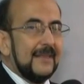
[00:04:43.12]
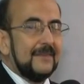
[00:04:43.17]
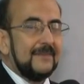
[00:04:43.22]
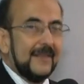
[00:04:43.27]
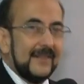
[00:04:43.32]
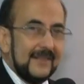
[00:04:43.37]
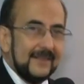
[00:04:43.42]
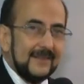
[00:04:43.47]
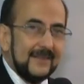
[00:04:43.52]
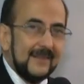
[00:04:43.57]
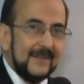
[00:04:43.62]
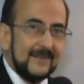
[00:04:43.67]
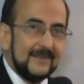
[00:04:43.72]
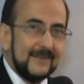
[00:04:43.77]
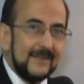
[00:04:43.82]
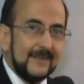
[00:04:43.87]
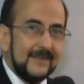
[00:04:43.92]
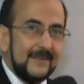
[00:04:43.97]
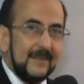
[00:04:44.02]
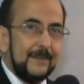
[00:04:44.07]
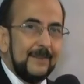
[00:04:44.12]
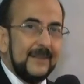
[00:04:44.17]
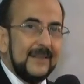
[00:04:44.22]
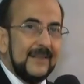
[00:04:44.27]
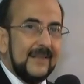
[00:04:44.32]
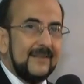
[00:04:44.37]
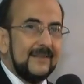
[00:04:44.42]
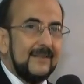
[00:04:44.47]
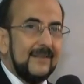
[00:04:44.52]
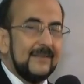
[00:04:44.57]
diferentes eh,
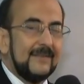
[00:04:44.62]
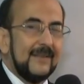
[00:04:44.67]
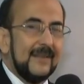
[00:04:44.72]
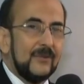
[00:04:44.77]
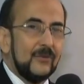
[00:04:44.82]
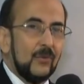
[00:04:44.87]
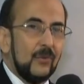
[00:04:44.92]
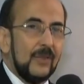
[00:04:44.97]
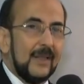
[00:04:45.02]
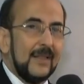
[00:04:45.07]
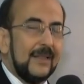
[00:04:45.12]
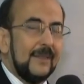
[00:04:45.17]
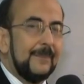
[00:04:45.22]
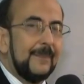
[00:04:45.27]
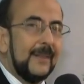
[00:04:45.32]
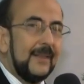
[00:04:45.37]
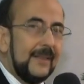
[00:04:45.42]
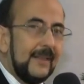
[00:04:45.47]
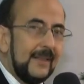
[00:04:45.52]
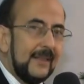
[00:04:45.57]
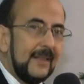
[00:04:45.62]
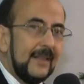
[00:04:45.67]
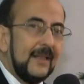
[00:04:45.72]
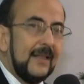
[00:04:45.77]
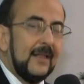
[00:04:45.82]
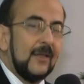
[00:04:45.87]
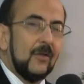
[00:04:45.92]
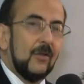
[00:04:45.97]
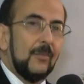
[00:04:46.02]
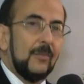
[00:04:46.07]
dependencias, tanto la DPI
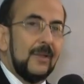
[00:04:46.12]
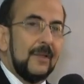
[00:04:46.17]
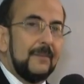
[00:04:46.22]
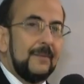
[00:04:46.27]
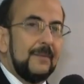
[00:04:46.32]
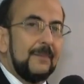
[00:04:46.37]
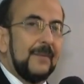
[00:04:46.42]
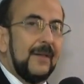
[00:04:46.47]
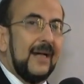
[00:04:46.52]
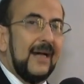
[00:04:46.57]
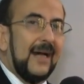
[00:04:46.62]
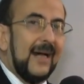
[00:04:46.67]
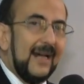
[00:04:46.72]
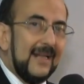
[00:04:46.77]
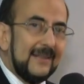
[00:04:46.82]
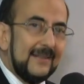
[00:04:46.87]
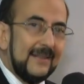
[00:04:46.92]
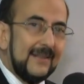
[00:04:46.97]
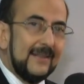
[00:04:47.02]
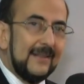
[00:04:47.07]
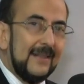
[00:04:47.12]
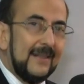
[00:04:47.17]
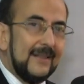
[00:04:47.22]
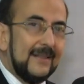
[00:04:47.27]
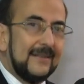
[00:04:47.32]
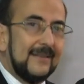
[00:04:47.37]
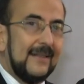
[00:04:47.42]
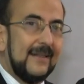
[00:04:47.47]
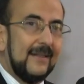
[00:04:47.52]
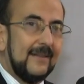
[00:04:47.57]
como la misma ATIC, la
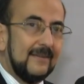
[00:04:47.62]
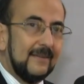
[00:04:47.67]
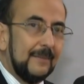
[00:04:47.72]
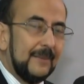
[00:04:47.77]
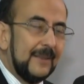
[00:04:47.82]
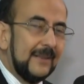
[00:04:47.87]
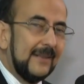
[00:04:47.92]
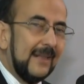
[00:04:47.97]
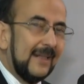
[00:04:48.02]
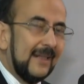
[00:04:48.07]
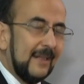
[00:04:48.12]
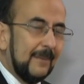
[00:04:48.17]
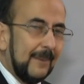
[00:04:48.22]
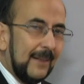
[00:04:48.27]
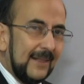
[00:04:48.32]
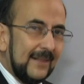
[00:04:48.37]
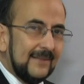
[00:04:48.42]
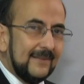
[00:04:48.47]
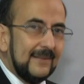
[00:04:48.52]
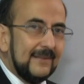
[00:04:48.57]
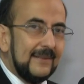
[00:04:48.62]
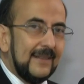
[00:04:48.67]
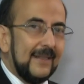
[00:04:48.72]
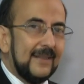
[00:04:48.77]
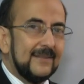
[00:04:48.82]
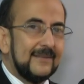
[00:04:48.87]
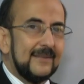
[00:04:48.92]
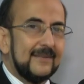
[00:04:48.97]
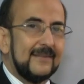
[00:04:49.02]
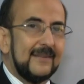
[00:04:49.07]
Inteligencia Militar. Hay varias
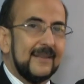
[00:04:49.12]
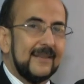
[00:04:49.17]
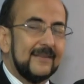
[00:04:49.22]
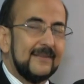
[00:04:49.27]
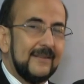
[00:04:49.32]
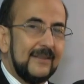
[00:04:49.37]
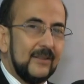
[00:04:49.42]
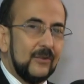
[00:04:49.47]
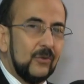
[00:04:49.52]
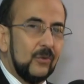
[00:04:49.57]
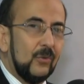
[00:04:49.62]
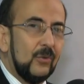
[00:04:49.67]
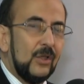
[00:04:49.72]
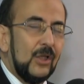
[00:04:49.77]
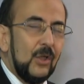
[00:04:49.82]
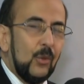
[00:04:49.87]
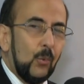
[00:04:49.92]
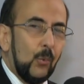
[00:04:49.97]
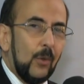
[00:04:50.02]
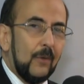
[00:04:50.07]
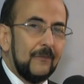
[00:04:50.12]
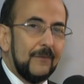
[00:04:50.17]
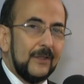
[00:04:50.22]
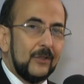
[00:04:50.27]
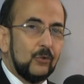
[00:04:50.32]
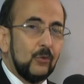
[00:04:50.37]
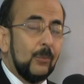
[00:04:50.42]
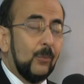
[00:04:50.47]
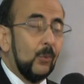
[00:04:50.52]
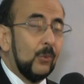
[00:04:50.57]
entidades que están haciendo un
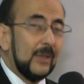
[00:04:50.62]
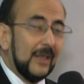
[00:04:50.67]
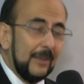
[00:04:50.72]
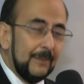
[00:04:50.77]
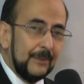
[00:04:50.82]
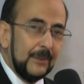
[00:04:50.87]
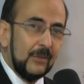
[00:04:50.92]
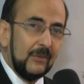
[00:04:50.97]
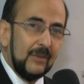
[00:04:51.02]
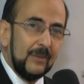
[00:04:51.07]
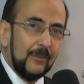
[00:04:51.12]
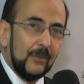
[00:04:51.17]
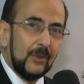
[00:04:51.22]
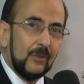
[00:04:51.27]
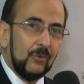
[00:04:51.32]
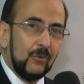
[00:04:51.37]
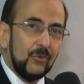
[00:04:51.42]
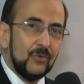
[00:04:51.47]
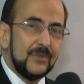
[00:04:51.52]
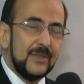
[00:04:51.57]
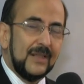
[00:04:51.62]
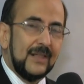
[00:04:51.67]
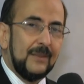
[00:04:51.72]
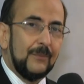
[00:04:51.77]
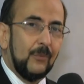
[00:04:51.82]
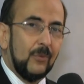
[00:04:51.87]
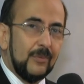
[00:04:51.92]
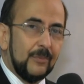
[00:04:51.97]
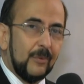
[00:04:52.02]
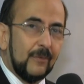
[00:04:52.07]
esfuerzo muy rápido, debemos reconocer, y
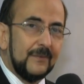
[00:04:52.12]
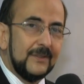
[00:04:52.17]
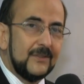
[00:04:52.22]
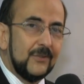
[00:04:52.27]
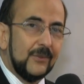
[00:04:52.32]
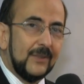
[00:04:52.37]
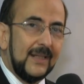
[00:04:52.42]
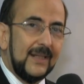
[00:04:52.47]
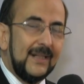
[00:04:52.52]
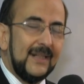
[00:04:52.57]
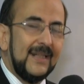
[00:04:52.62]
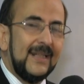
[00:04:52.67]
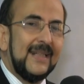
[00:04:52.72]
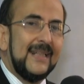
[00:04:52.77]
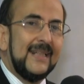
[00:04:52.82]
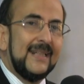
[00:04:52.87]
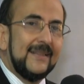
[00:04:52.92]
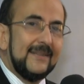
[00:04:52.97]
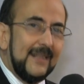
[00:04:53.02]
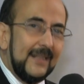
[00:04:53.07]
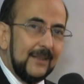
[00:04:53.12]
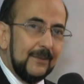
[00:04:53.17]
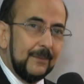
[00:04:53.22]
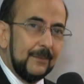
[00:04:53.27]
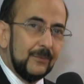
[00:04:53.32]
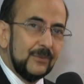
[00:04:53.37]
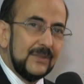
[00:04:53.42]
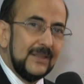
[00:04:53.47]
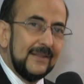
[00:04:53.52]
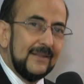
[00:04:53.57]
muy profesional.
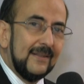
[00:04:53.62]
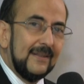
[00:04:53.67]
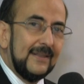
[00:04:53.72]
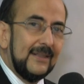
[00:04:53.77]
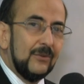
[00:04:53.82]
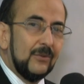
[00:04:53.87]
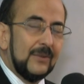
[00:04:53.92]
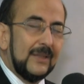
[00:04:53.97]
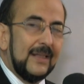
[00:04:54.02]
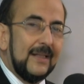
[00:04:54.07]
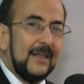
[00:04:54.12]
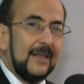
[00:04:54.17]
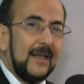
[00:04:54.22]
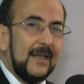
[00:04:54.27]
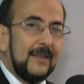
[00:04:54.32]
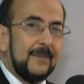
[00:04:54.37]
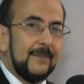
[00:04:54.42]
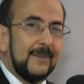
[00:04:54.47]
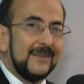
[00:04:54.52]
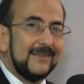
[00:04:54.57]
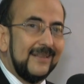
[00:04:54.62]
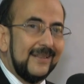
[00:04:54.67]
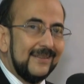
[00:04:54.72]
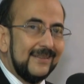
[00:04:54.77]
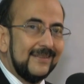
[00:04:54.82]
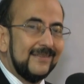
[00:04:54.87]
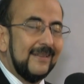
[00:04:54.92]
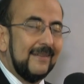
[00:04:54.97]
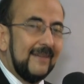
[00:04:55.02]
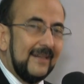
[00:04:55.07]
Hemos entendido que hay
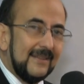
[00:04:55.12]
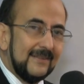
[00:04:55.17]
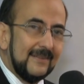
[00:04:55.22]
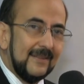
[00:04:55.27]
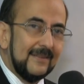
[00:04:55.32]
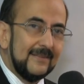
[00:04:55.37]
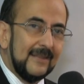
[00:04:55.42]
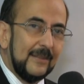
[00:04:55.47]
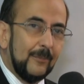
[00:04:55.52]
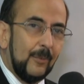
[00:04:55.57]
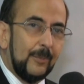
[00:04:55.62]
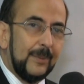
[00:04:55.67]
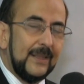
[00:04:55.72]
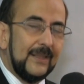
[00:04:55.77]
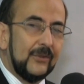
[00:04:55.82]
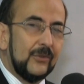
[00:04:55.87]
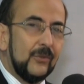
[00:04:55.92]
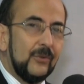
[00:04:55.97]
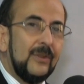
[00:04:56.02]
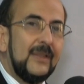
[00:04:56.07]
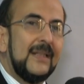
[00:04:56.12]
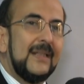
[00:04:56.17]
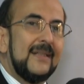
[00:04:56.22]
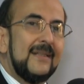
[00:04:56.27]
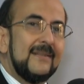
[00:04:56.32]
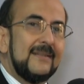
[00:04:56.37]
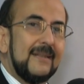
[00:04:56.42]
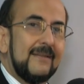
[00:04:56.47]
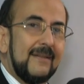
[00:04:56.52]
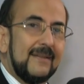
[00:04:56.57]
bastantes avances hasta el momento.
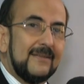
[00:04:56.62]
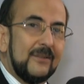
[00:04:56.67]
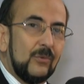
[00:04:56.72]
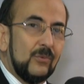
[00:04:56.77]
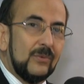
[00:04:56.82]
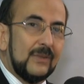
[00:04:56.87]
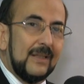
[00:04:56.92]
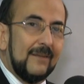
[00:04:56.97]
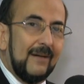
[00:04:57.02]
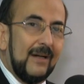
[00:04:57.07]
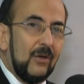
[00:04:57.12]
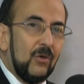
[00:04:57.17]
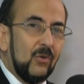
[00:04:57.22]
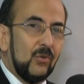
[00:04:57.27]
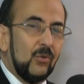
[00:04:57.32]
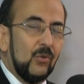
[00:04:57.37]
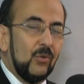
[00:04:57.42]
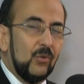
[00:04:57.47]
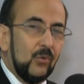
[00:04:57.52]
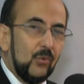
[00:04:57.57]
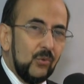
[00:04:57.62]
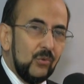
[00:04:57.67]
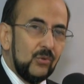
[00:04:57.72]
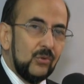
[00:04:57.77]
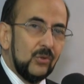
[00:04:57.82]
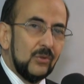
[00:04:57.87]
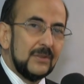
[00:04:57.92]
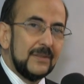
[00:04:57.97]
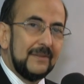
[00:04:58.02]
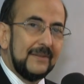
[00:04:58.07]
Se va a hacer un trabajo
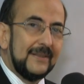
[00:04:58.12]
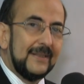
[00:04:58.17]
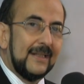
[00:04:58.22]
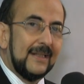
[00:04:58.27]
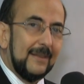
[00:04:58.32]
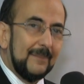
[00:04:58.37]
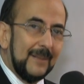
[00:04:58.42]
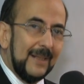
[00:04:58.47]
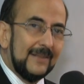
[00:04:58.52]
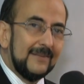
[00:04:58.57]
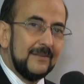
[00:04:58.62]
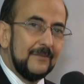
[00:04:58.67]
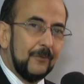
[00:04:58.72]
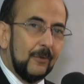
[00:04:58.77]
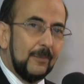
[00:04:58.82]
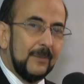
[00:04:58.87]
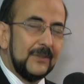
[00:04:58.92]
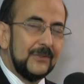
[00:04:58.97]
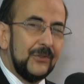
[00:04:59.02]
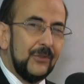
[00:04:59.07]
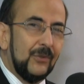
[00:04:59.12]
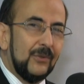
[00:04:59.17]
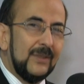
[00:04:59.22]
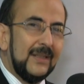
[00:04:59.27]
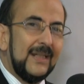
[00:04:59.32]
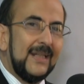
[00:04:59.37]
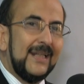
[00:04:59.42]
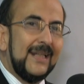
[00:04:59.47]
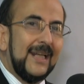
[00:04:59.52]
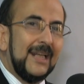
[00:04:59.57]
conjunto, se va a intercambiar esa información.
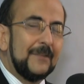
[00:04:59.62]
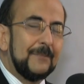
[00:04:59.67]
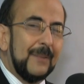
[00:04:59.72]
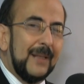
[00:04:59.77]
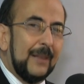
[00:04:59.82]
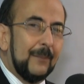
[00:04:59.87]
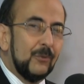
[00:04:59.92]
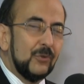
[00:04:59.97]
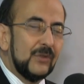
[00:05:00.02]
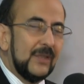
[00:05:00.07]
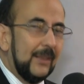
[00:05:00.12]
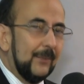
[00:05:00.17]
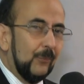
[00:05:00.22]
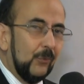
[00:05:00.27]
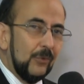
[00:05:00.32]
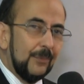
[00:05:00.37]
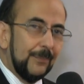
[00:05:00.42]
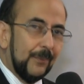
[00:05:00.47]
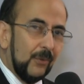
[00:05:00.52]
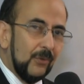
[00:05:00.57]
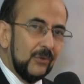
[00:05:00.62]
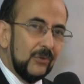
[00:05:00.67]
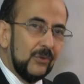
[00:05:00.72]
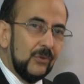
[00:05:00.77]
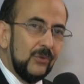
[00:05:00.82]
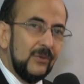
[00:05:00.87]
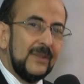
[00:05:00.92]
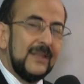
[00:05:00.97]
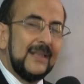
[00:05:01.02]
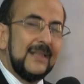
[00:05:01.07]
Esperamos que muy
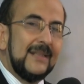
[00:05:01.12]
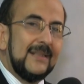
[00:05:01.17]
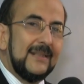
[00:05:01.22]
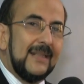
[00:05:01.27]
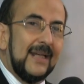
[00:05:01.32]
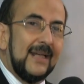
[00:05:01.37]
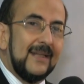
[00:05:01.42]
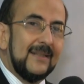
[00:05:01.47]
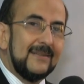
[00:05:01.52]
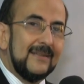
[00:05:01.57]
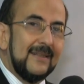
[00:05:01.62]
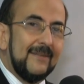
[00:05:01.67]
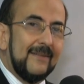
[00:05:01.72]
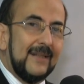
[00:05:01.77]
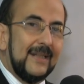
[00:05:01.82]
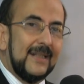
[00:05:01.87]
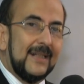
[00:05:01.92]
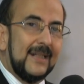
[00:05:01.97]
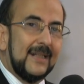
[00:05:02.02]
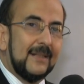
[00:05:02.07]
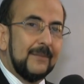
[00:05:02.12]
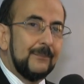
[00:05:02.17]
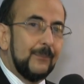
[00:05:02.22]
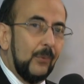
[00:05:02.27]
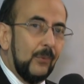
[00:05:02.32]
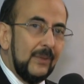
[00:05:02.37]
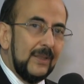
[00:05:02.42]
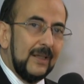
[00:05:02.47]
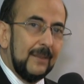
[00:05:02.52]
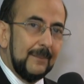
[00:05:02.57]
pronto ya se va a dar
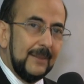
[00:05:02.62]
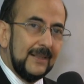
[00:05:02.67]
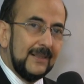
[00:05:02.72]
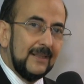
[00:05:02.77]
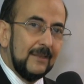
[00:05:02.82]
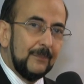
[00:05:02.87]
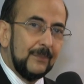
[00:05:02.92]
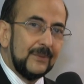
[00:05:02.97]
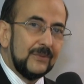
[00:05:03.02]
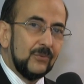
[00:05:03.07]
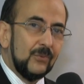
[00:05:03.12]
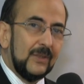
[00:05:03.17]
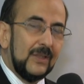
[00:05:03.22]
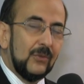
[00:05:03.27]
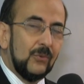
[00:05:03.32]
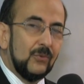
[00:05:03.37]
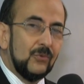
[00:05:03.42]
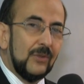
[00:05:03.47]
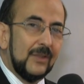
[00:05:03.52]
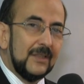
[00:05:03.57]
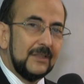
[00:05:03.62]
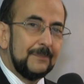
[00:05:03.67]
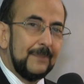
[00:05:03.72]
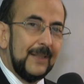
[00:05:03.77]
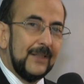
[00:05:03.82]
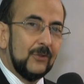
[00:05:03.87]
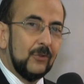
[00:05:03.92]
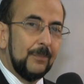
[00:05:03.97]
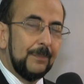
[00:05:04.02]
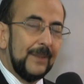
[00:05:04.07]
públicamente pues, un anuncio al respecto,